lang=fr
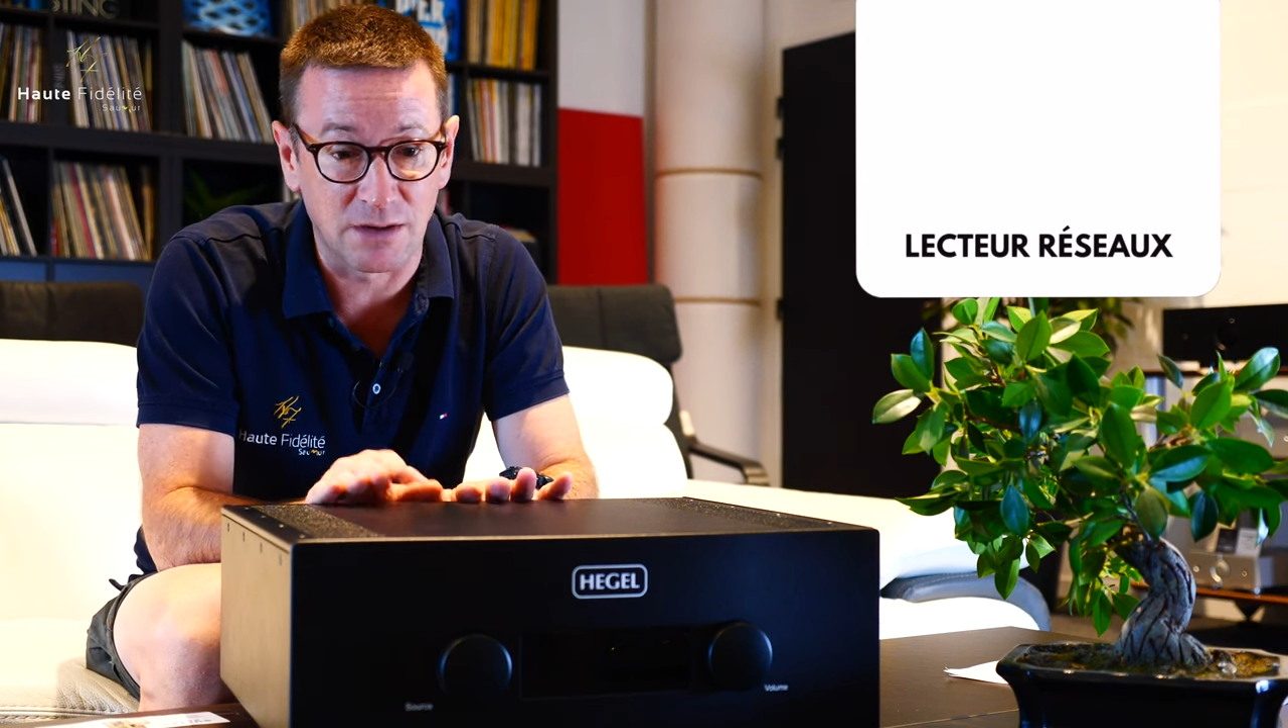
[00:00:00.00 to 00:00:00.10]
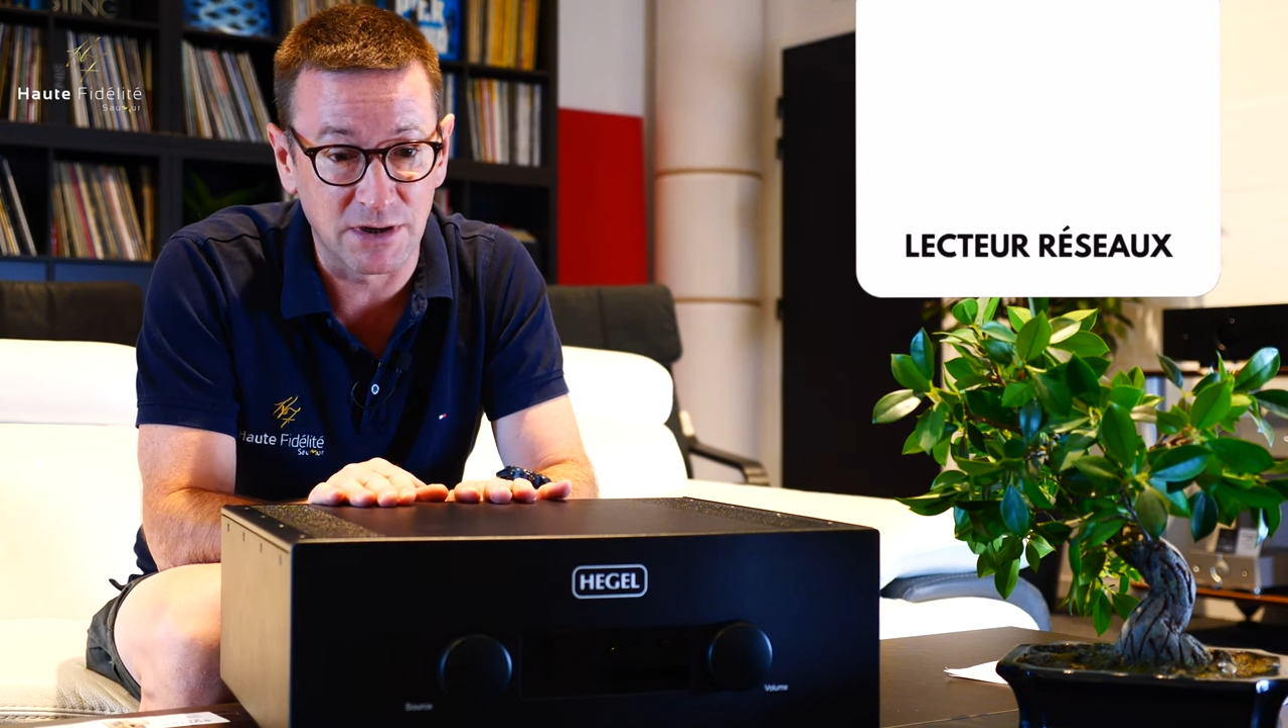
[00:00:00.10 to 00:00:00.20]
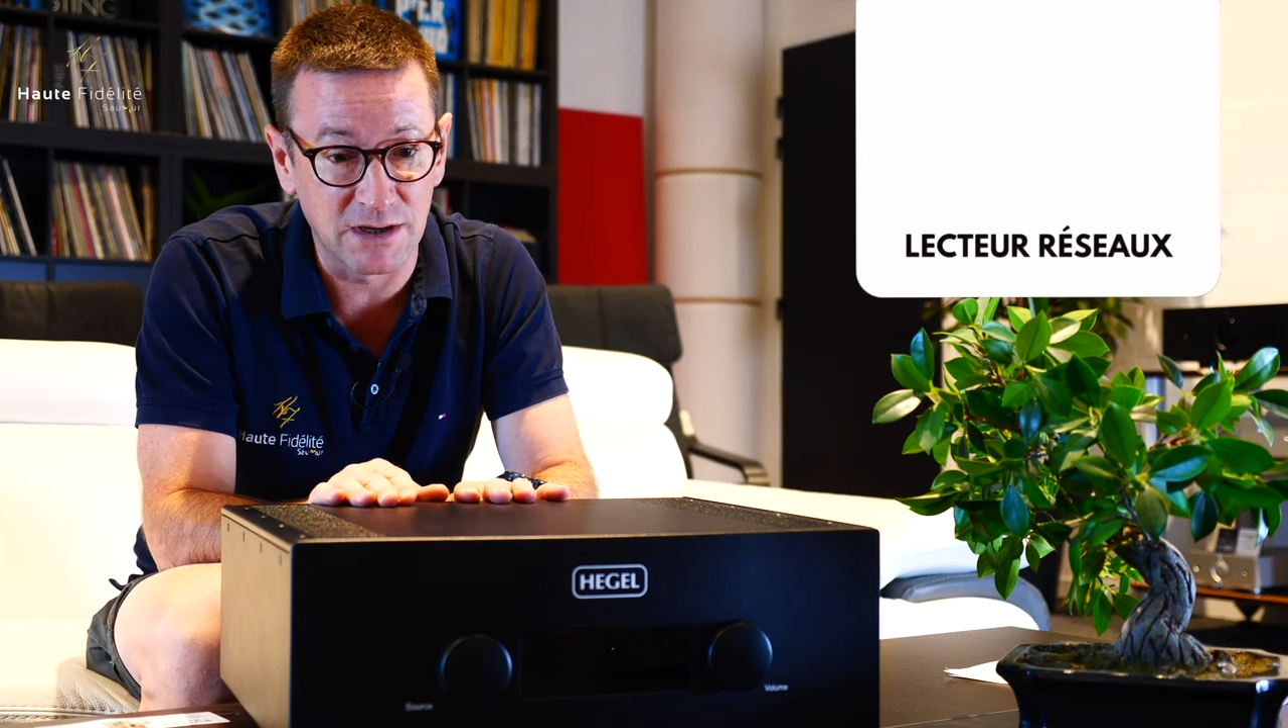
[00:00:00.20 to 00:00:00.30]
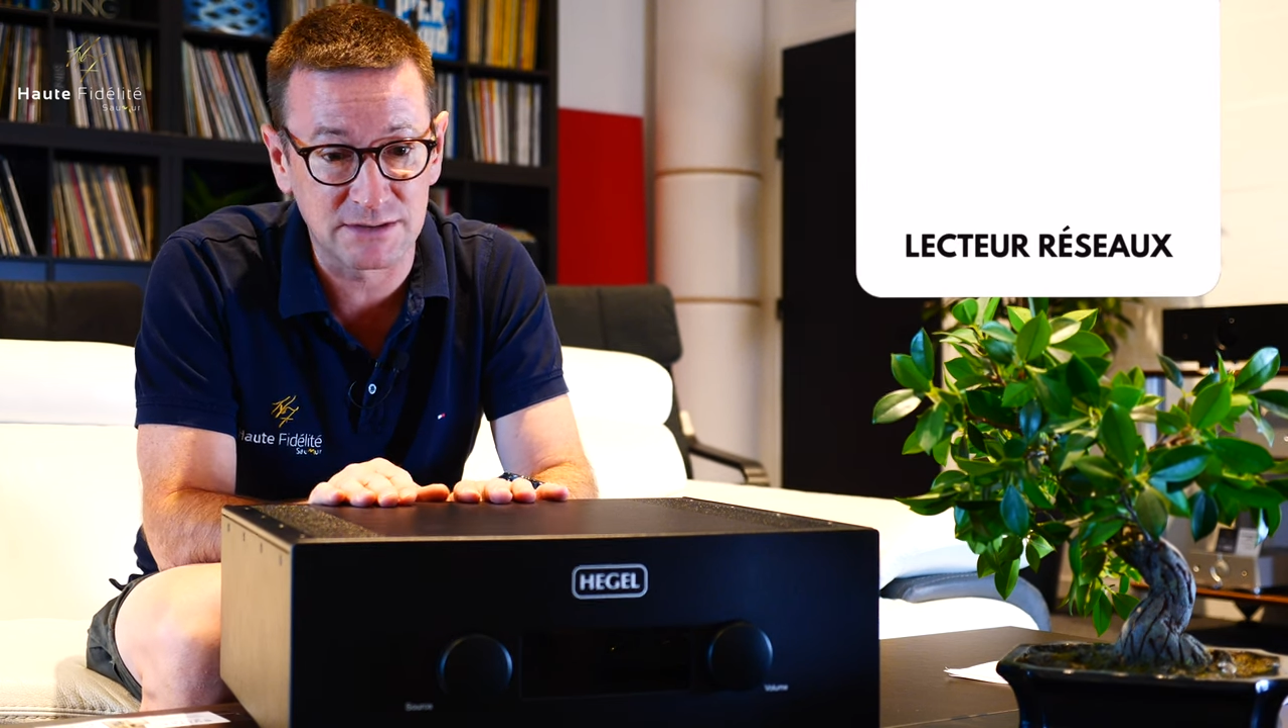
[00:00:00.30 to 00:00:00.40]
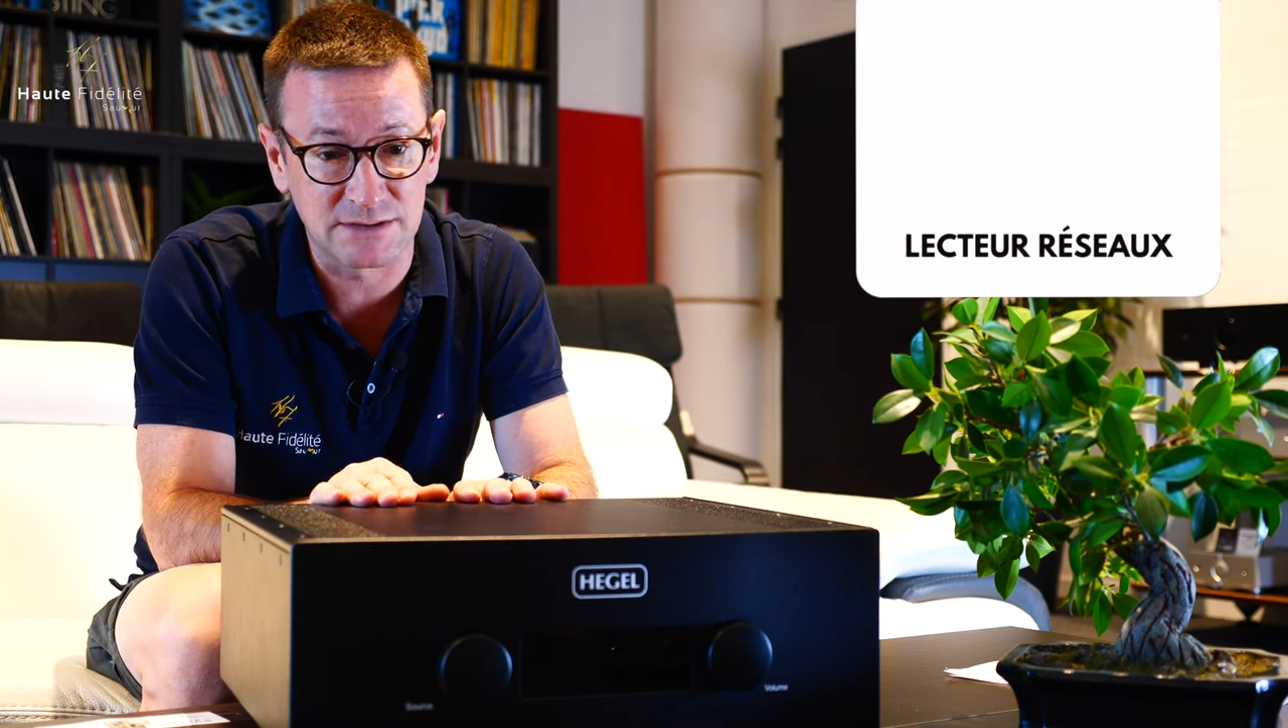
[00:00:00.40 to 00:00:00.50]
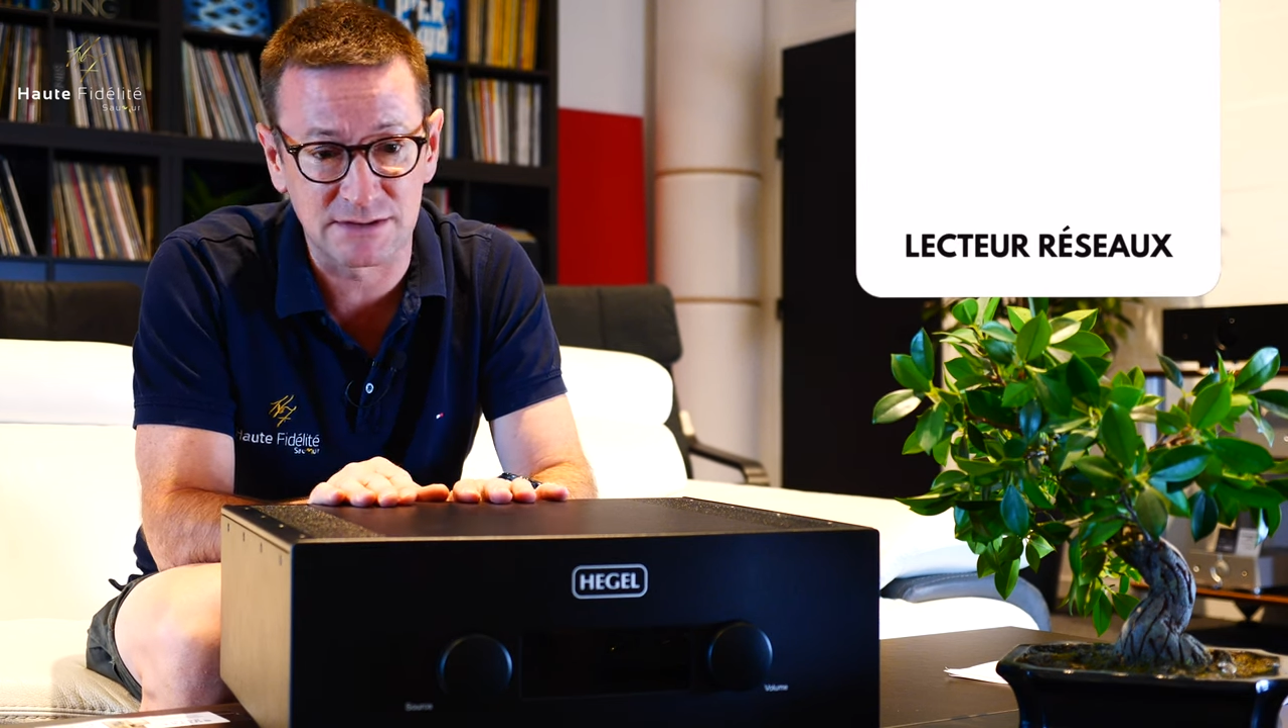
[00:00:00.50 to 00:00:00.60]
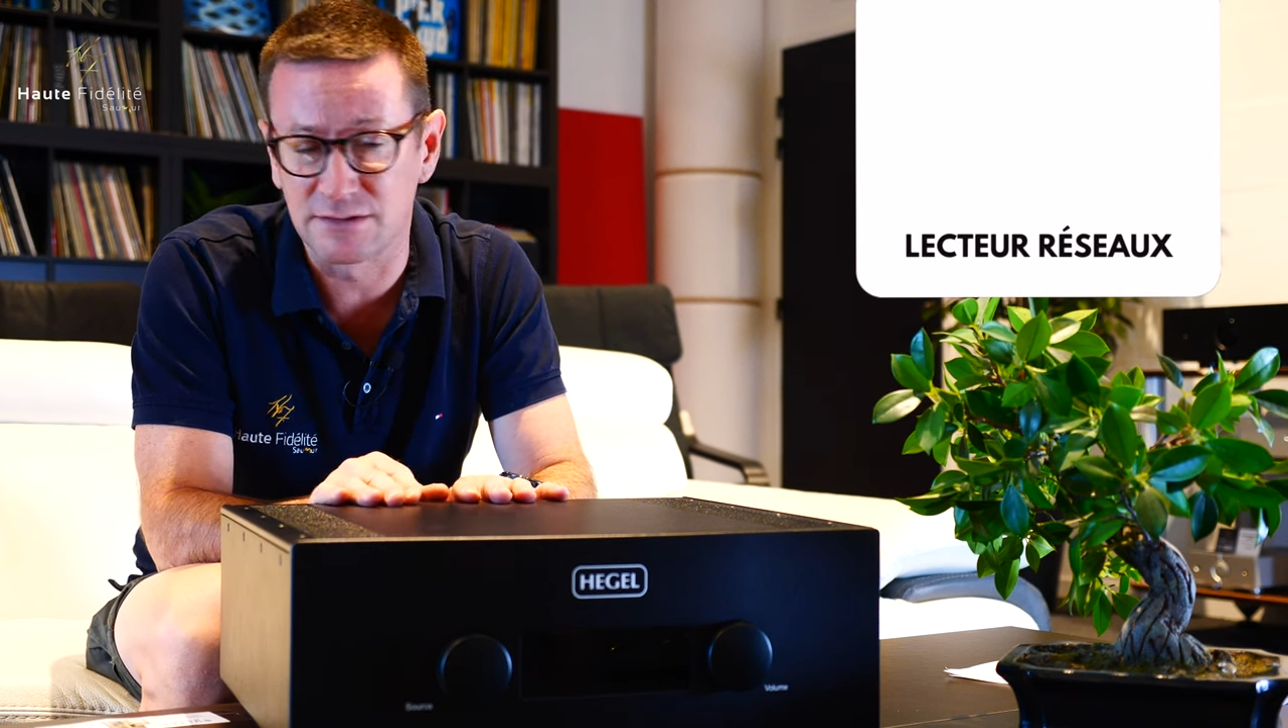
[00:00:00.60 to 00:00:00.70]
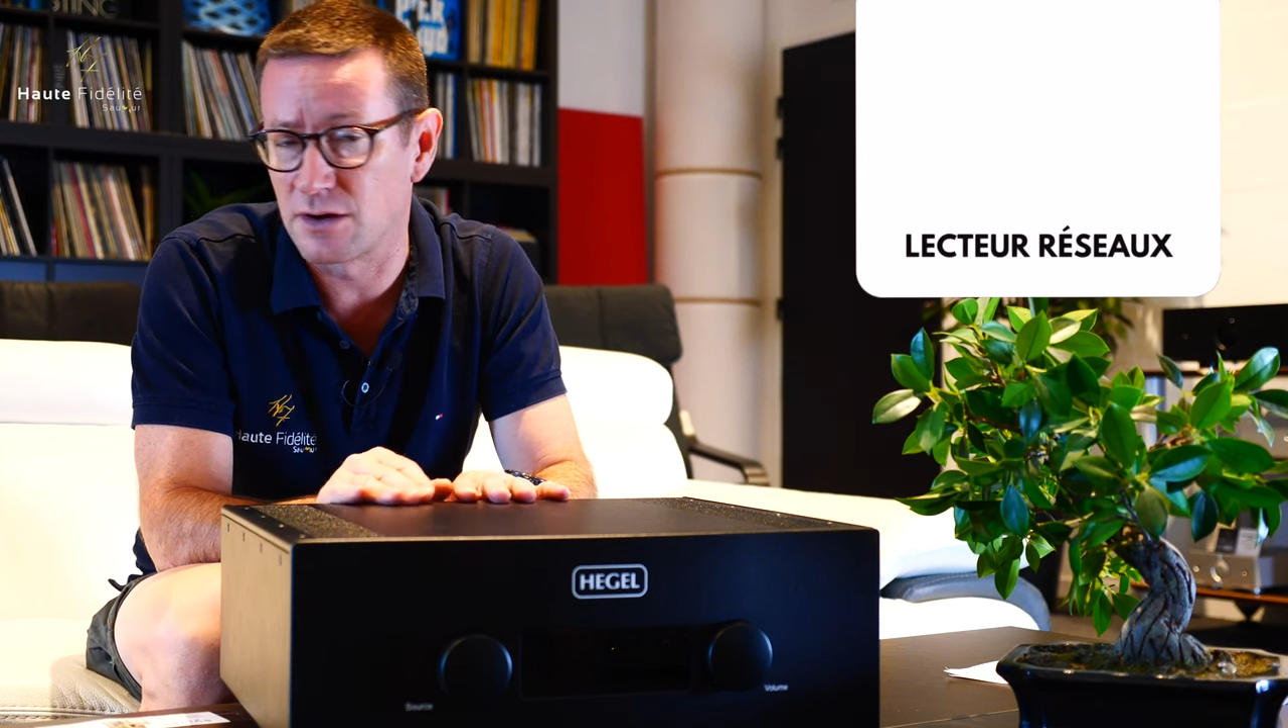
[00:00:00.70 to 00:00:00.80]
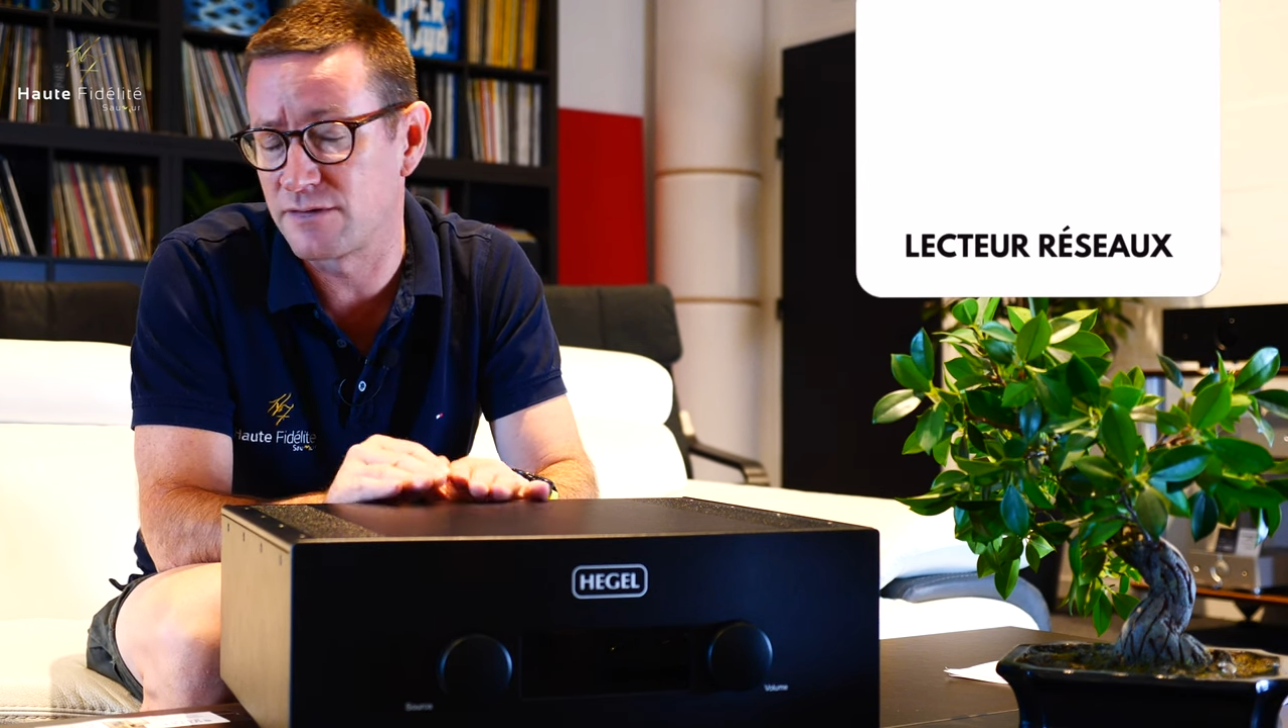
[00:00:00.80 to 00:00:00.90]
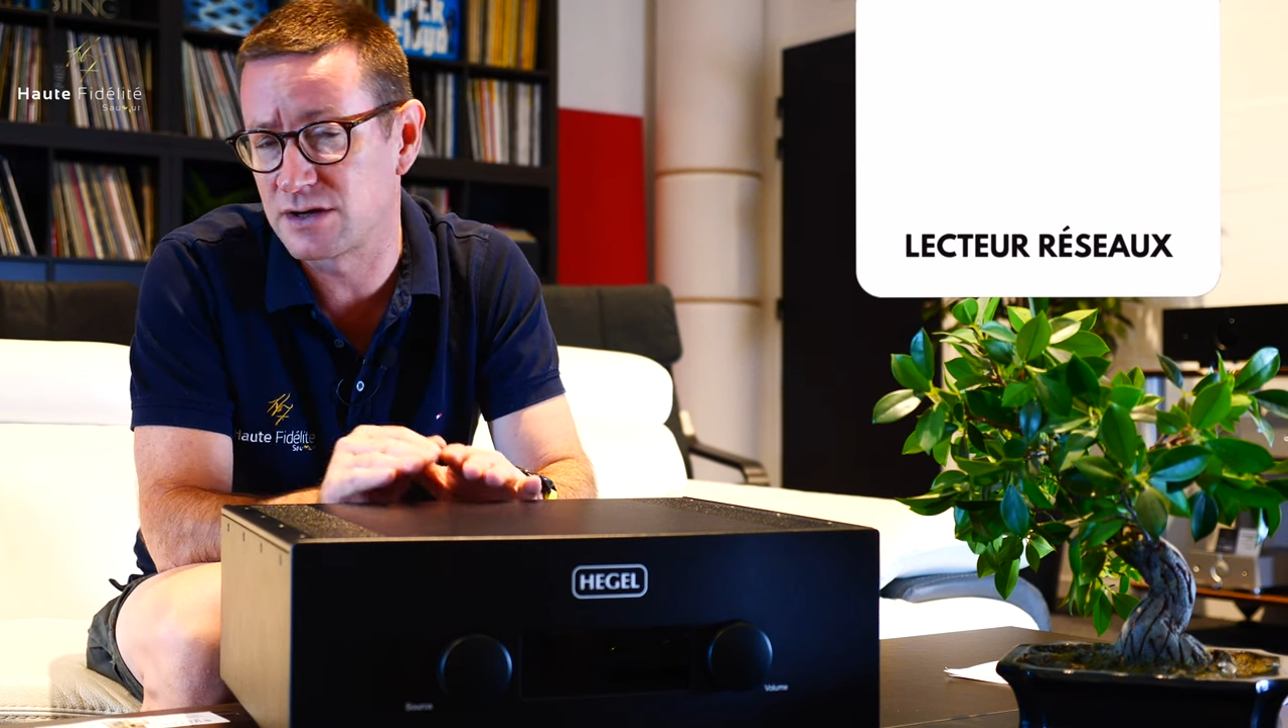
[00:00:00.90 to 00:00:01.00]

une tablette,